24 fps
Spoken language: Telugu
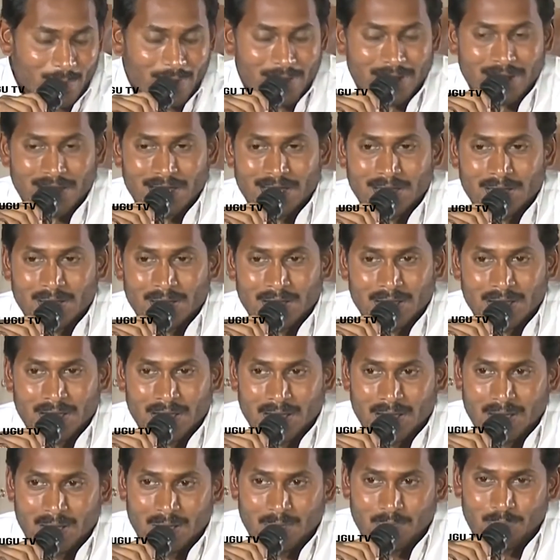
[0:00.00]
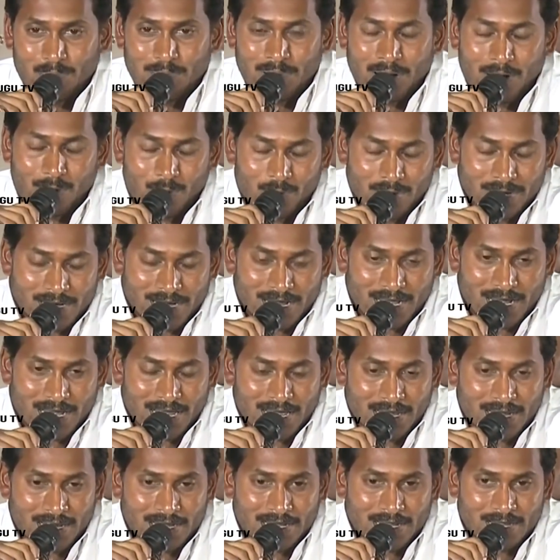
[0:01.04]
ఇవాళ పవన్
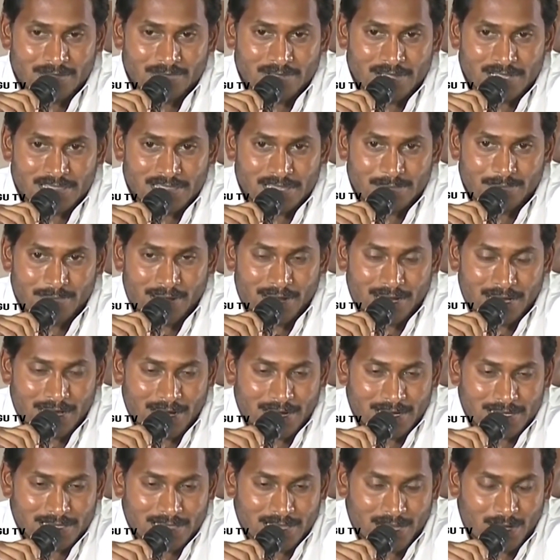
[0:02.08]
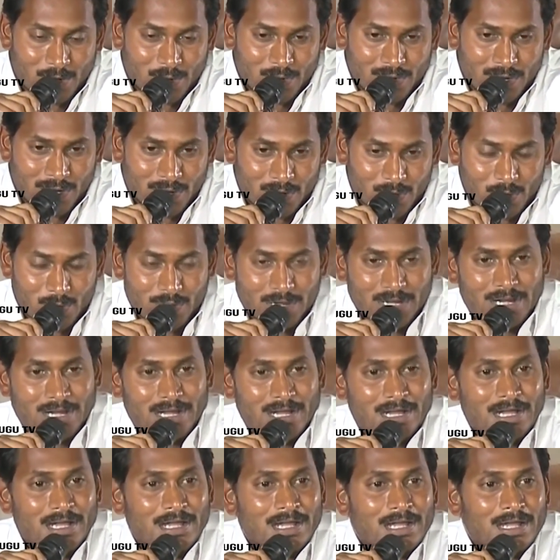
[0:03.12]
కళ్యాణ్ అనే వ్యక్తి మాట్లాడుతూ ఉన్నా కూడా